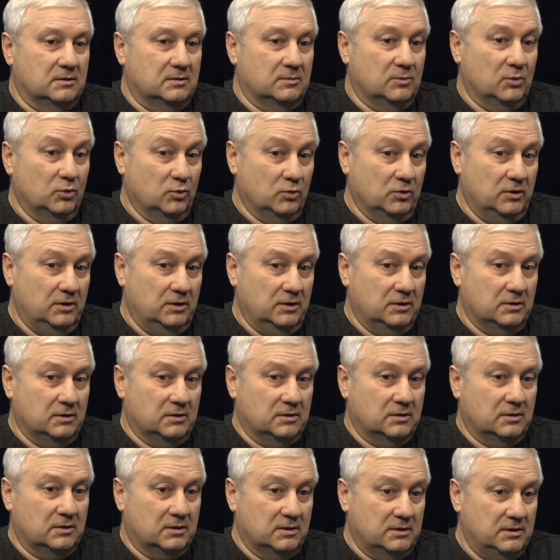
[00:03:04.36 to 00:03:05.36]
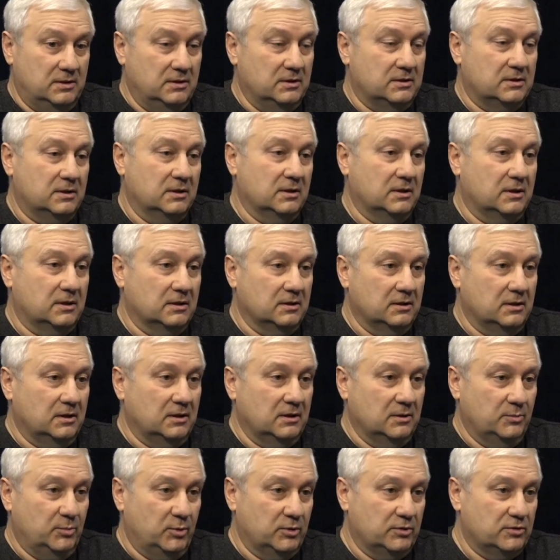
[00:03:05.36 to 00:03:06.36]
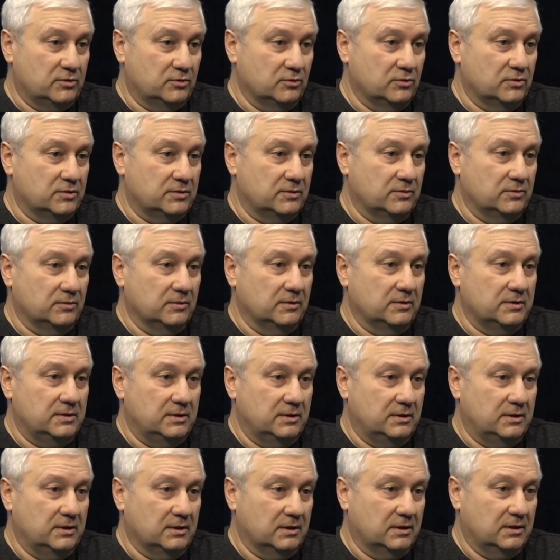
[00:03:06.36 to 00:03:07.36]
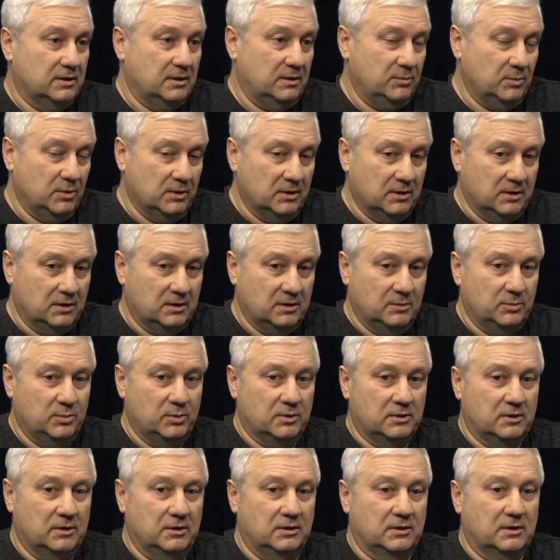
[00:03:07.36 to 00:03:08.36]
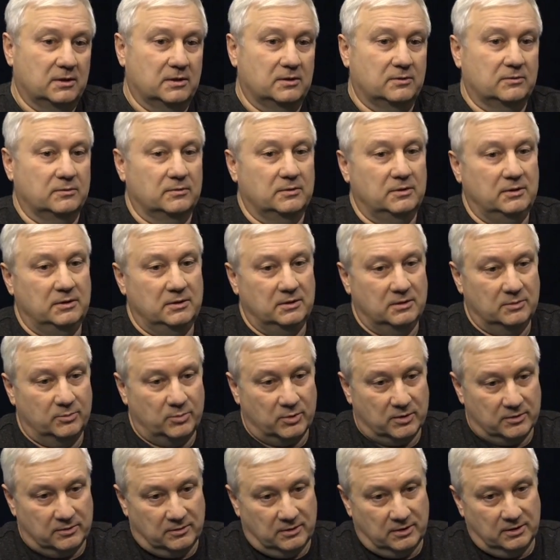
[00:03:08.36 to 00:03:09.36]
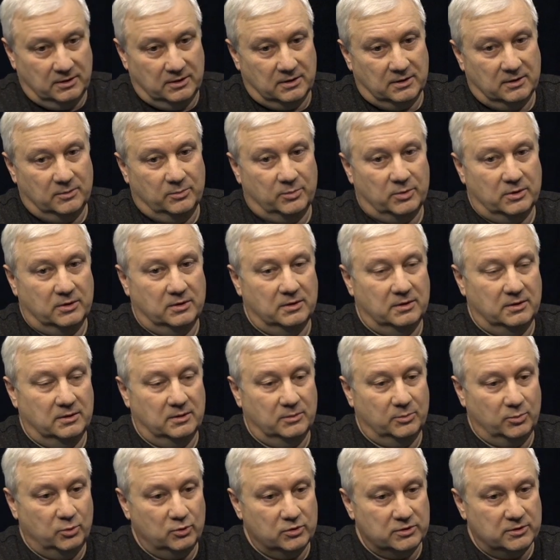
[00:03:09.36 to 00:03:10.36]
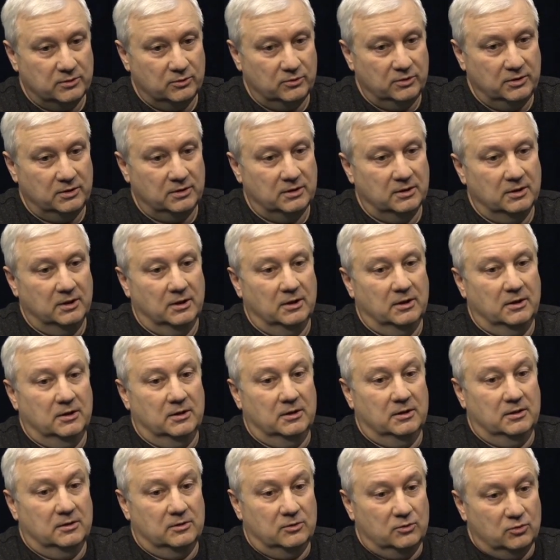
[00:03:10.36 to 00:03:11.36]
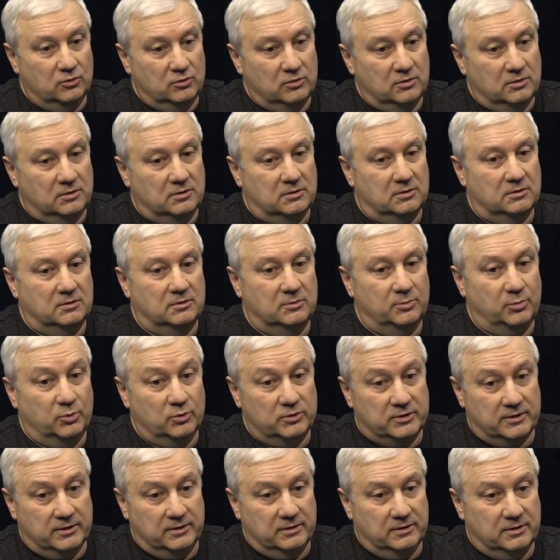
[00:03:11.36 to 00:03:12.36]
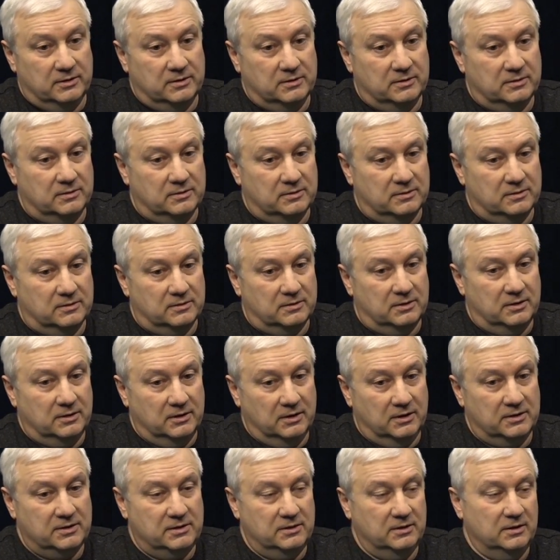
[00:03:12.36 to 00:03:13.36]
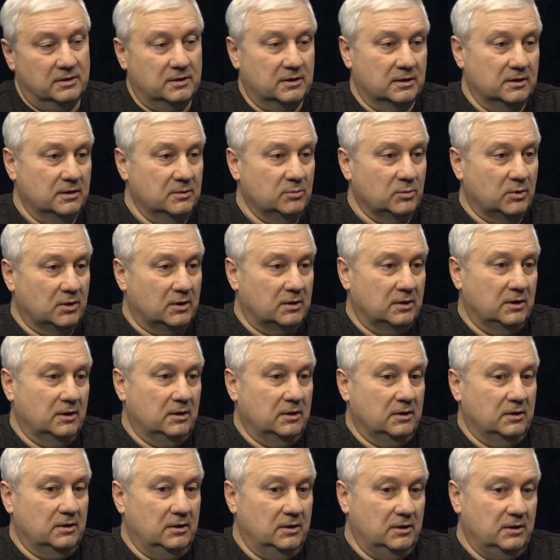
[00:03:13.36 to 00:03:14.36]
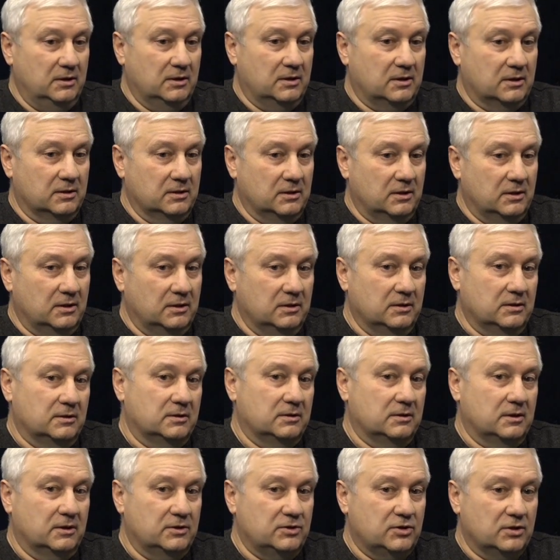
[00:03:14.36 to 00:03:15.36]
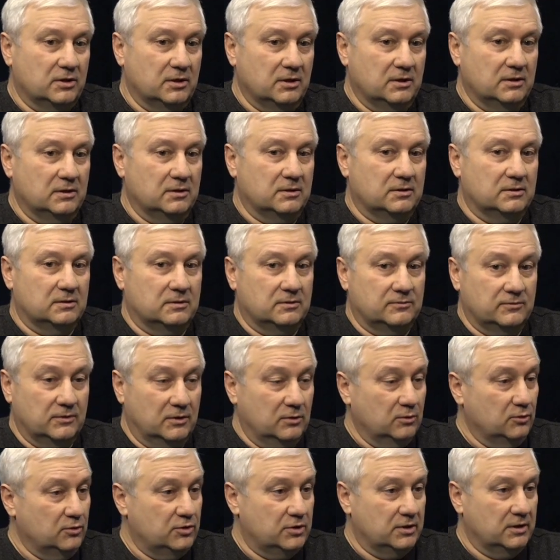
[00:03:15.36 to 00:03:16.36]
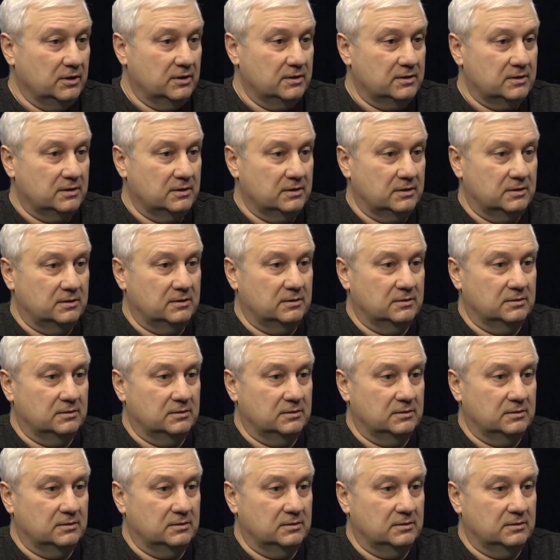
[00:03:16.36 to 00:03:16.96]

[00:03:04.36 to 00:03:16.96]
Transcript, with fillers: многие российские каналы присутствовали в сетях кабельных операторов и провайдерам программно послуги, то после аннексии Крыма эти каналы начали выключаться